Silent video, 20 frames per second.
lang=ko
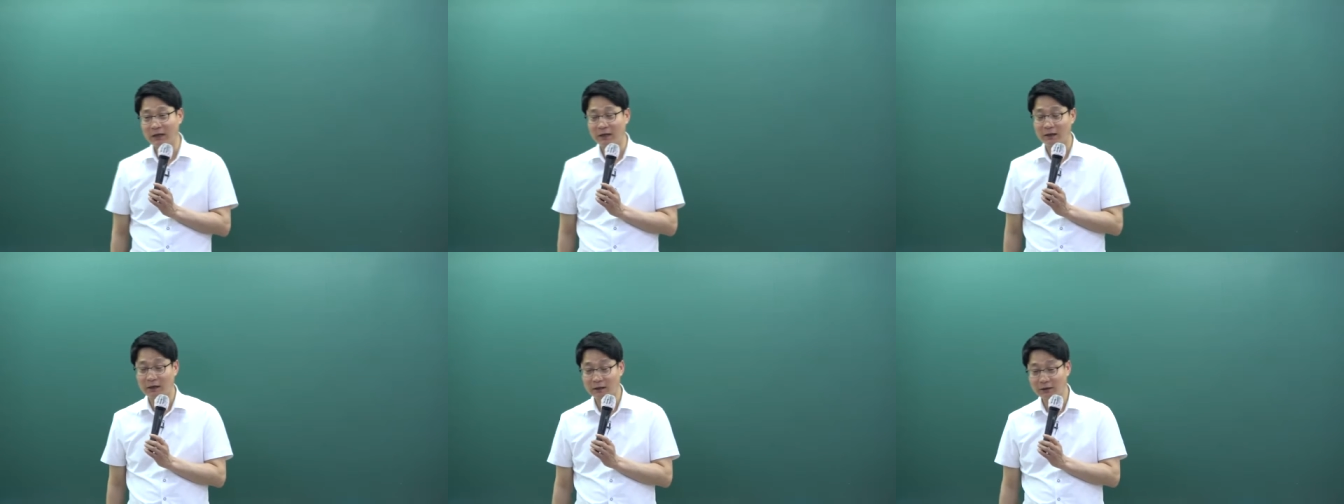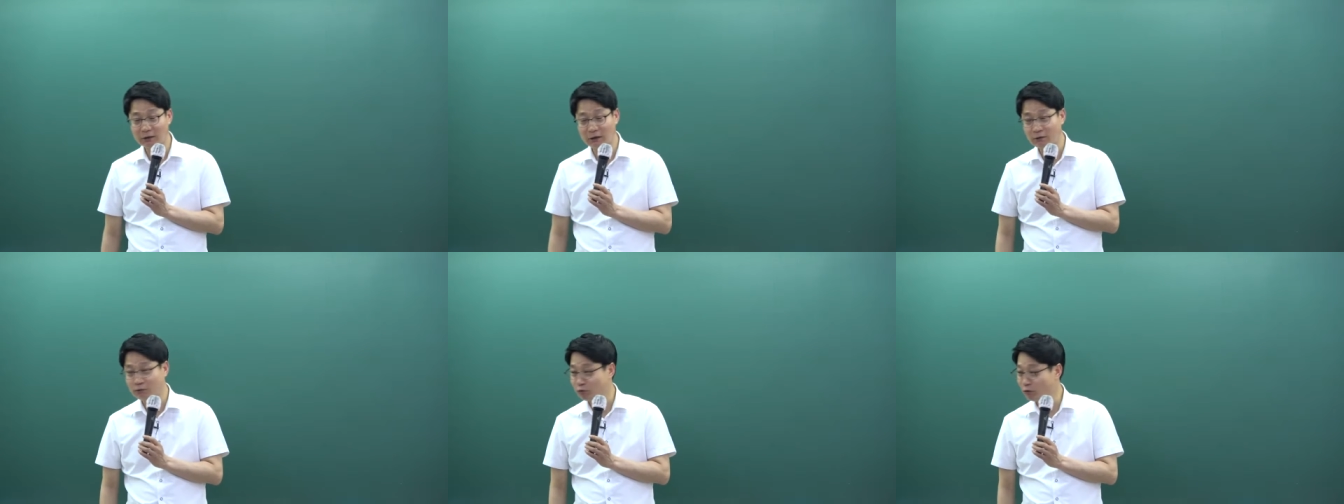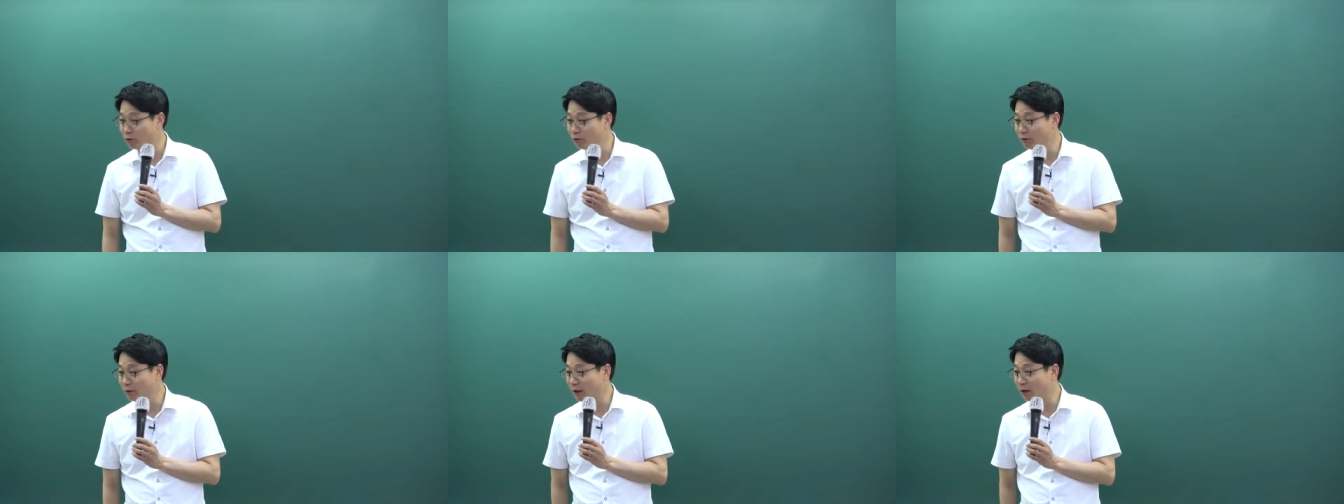아, 한 달
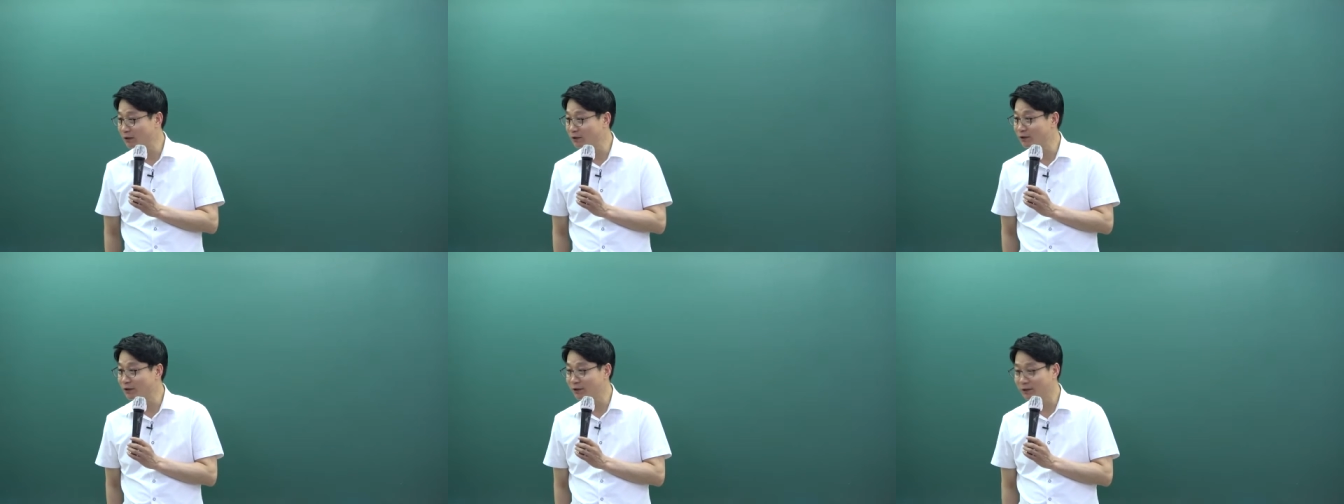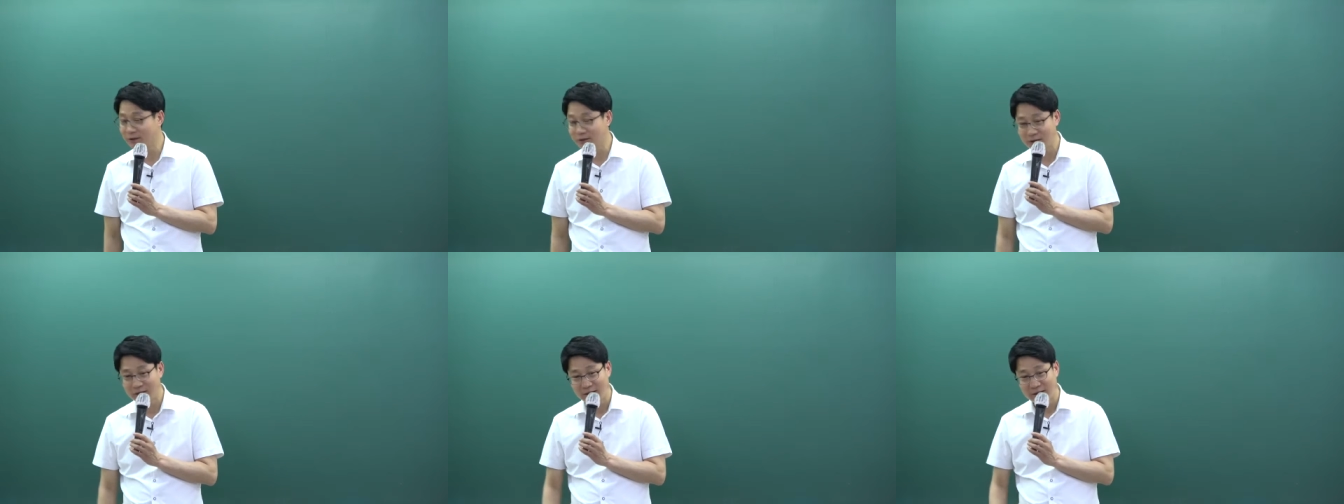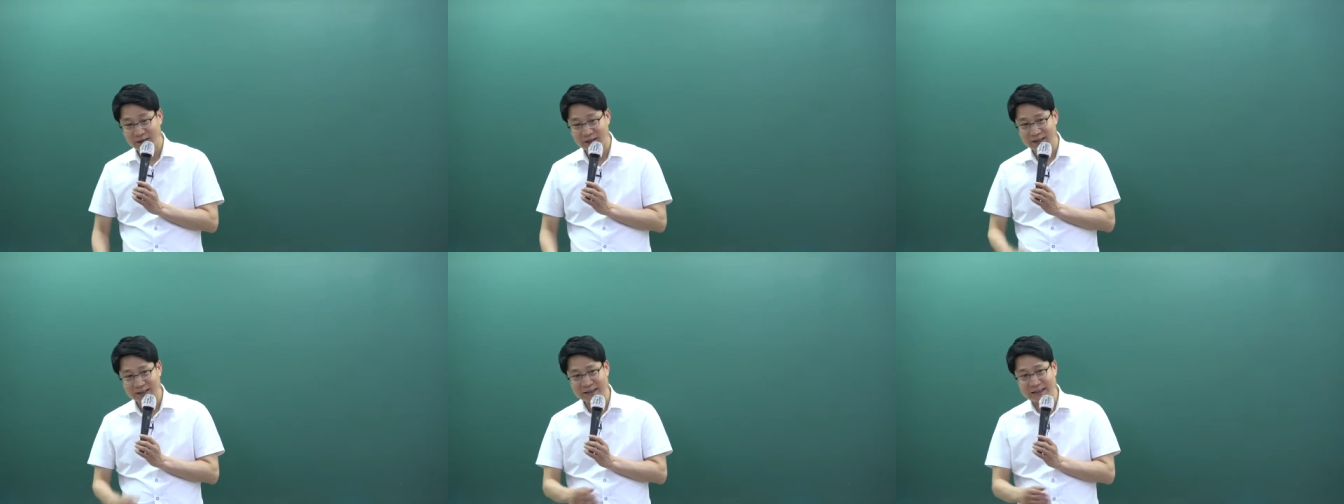하루 아닌데
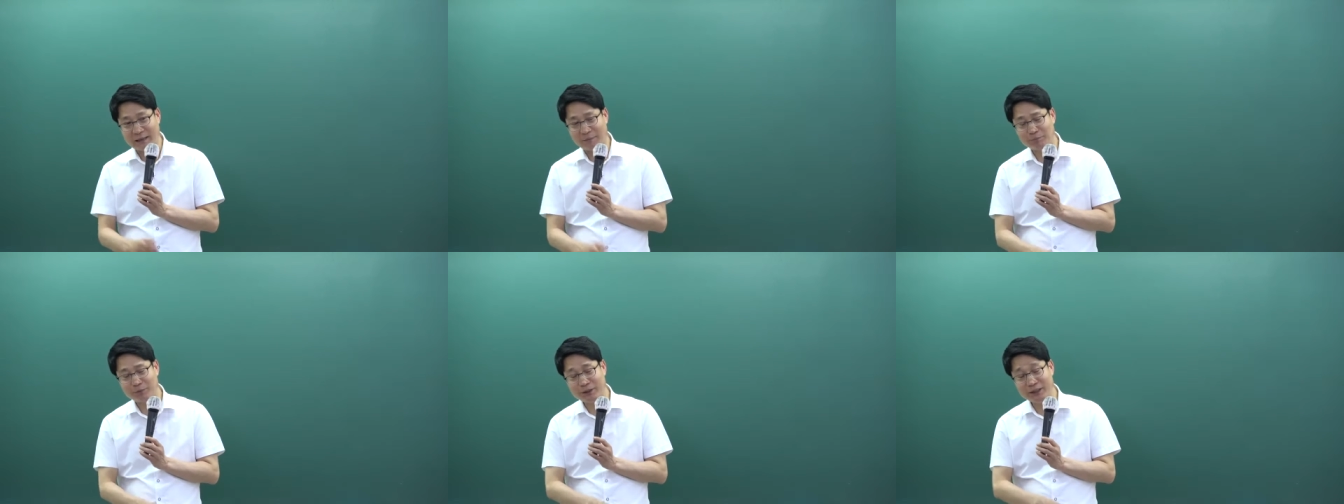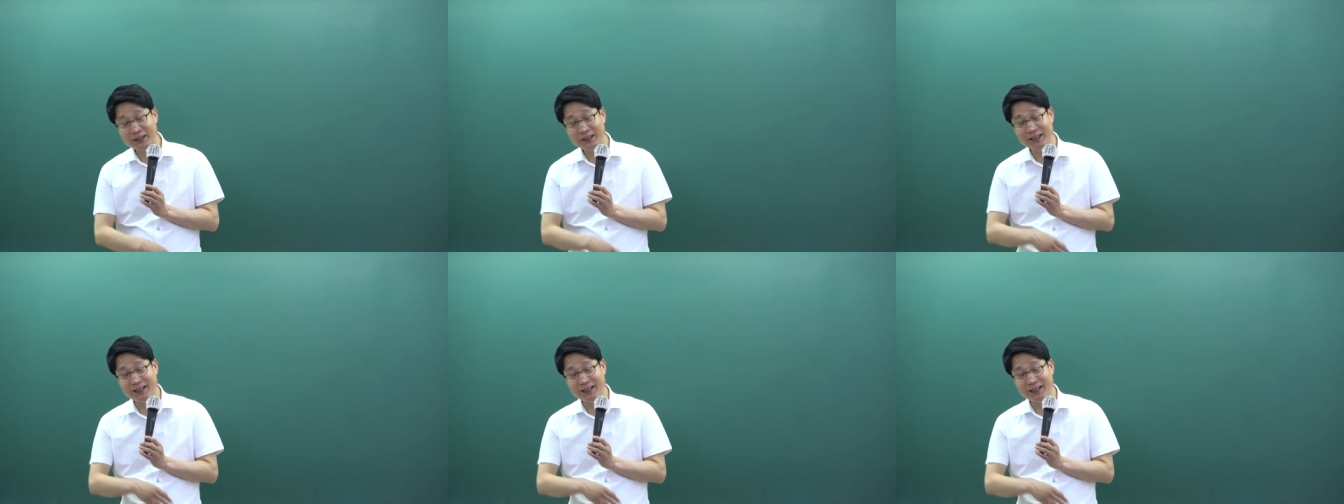납기